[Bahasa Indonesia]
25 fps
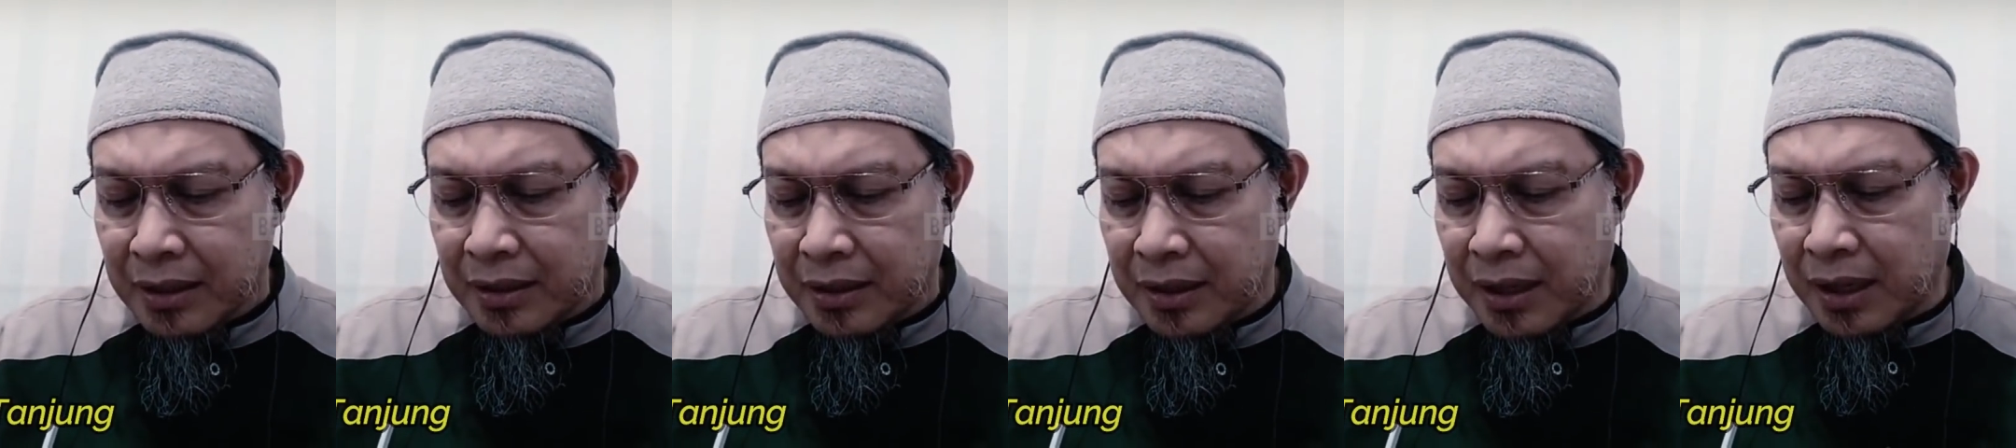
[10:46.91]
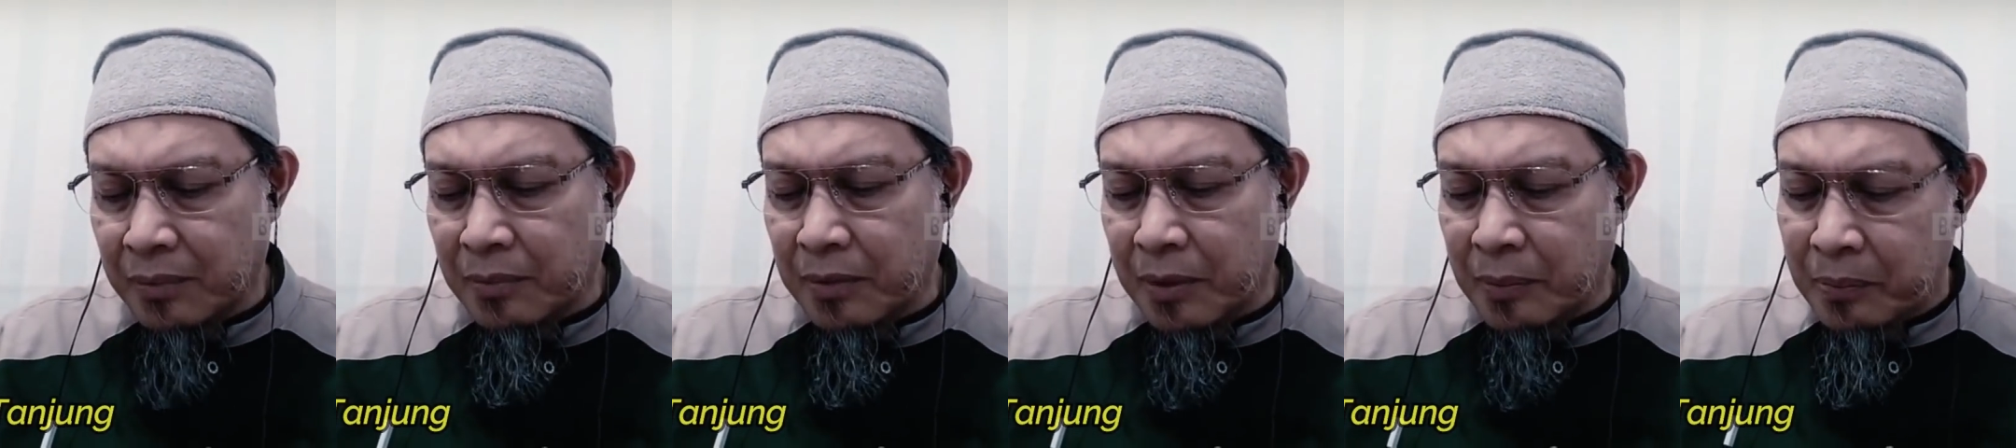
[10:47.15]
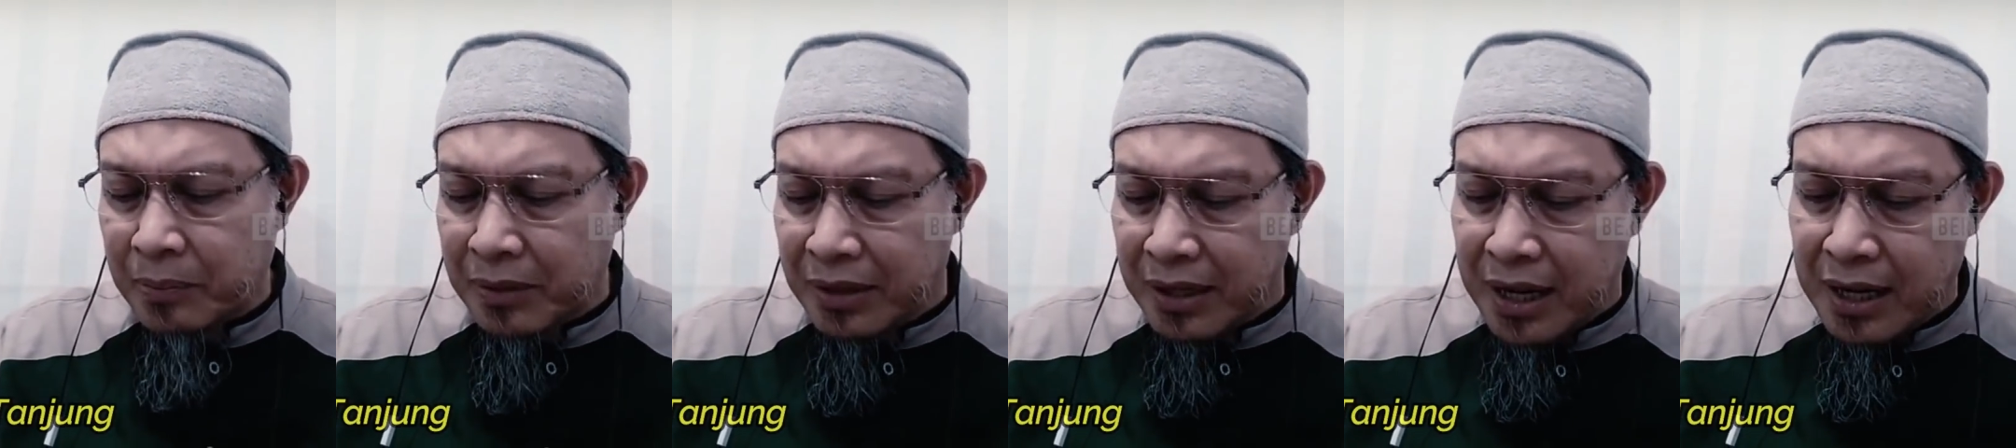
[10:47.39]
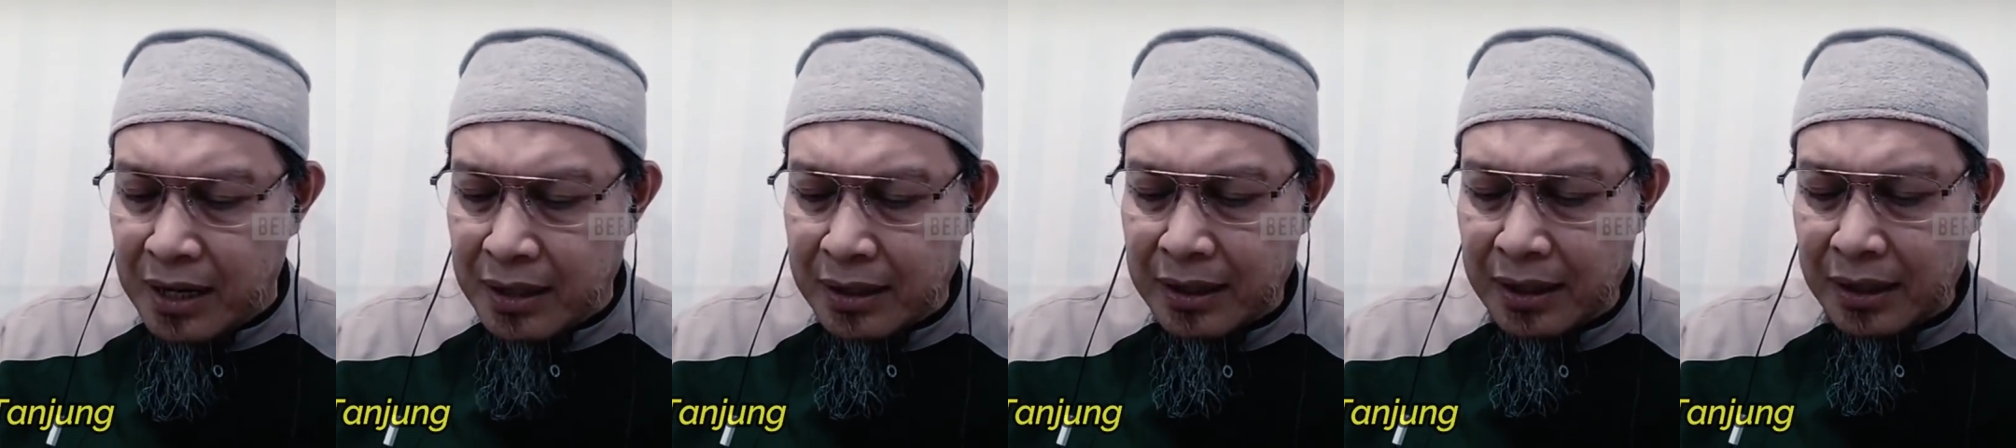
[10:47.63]
yang
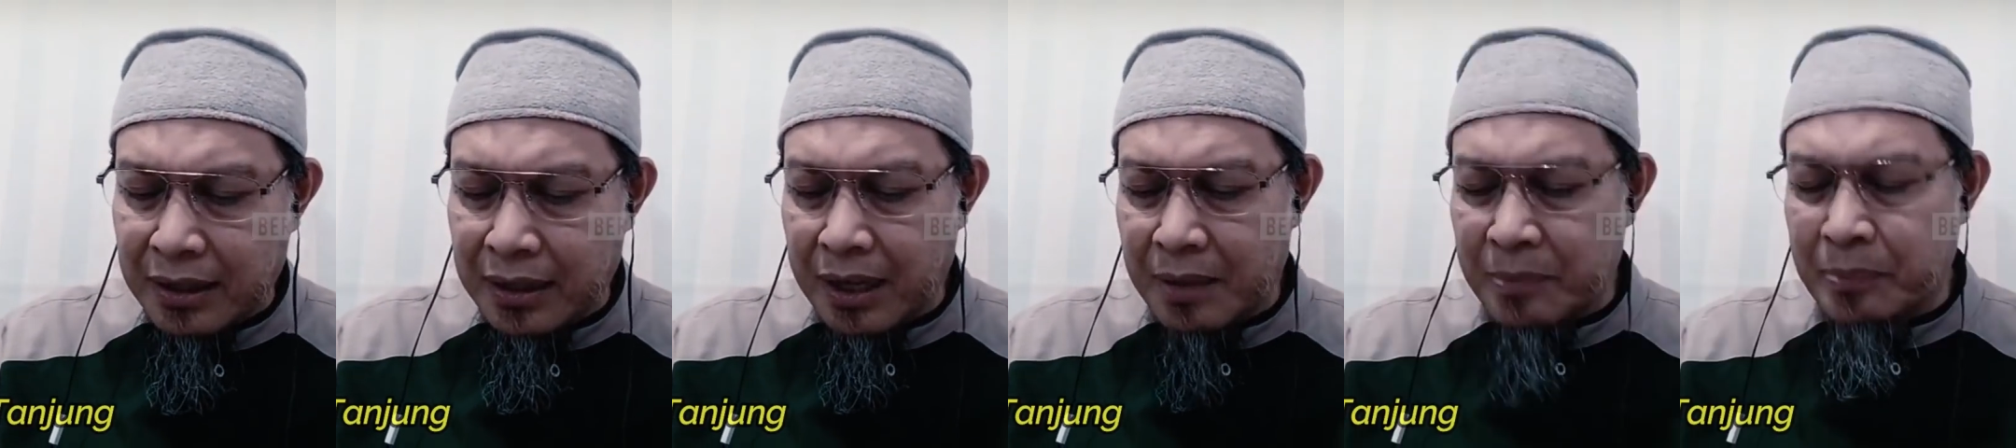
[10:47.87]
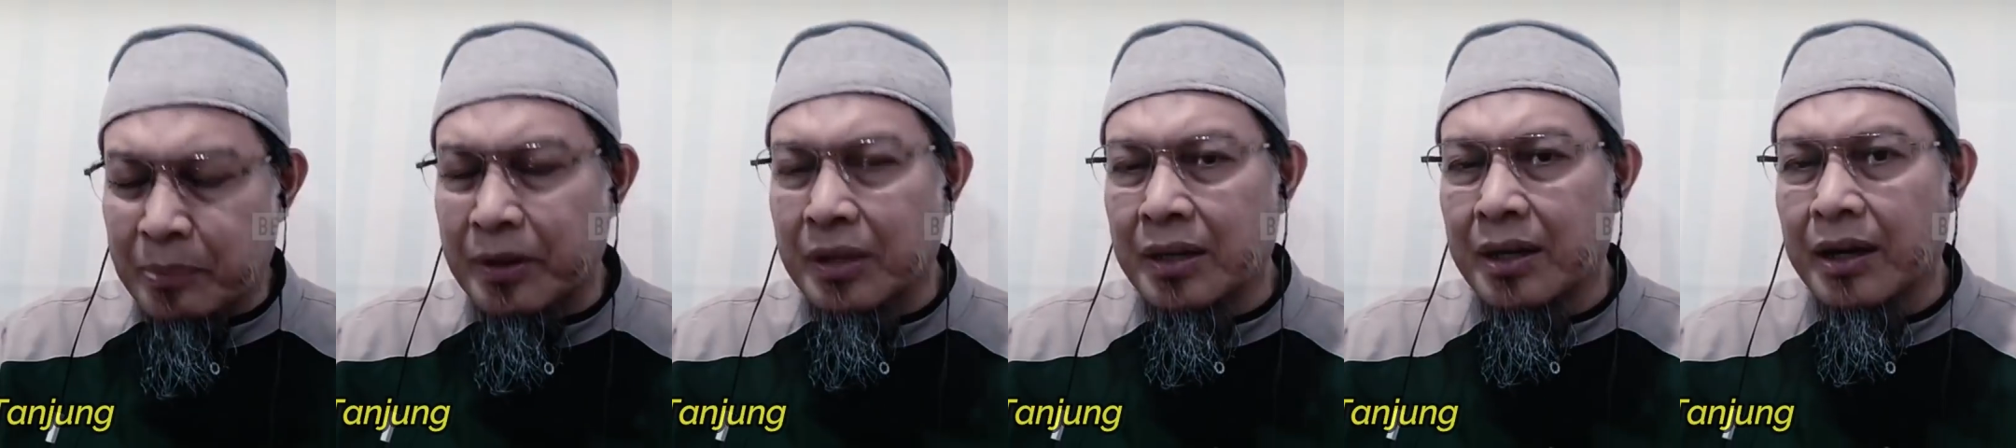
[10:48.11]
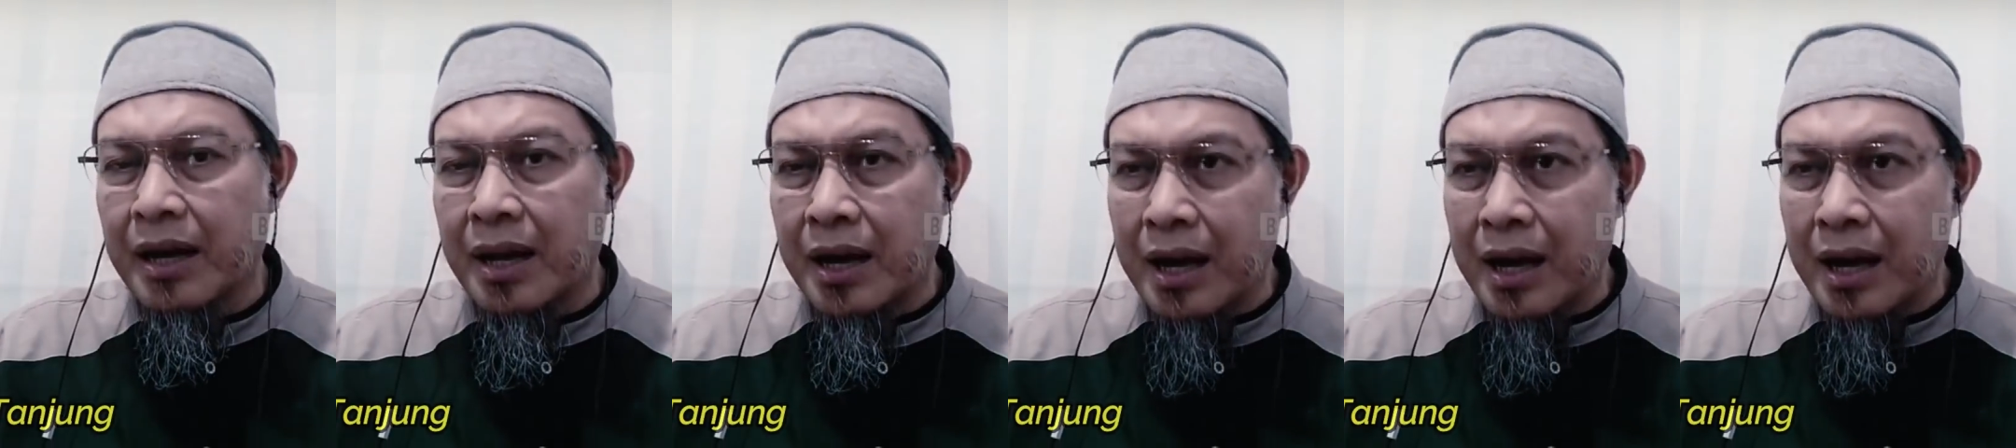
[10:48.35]
membenarkan apa yang